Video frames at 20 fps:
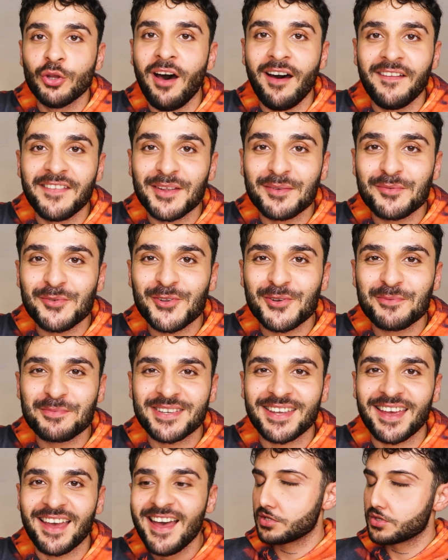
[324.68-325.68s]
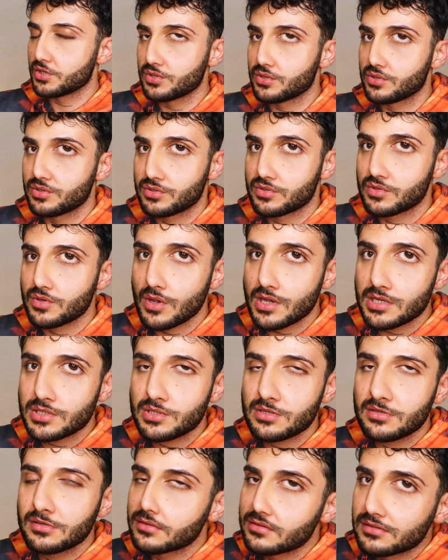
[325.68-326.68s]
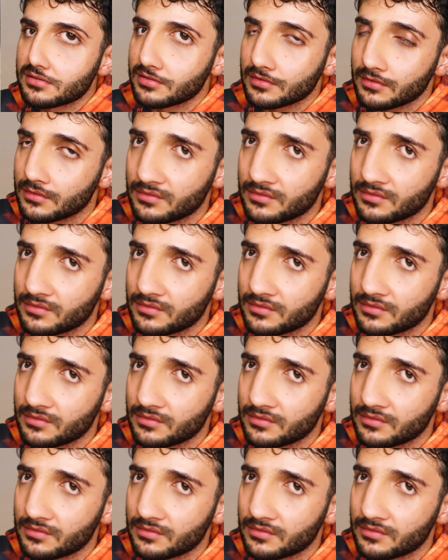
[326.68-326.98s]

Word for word: Onu anlamıyorum ki. Sözürdüm.